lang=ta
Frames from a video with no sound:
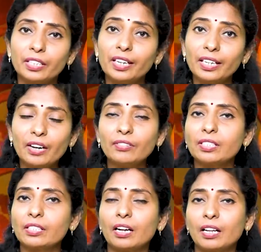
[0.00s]
இரண்டாவது
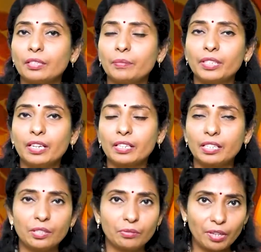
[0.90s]

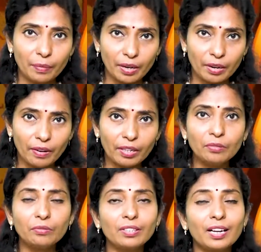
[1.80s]
ஸ்தானாதிபதியாகிய சூரிய பகவான்
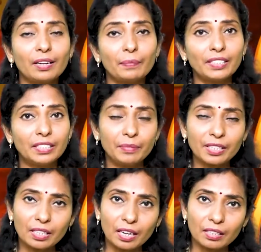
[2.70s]
உங்களுக்கு
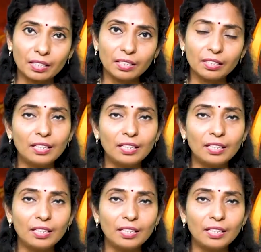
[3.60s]
பஞ்சமஸ்தானத்தில்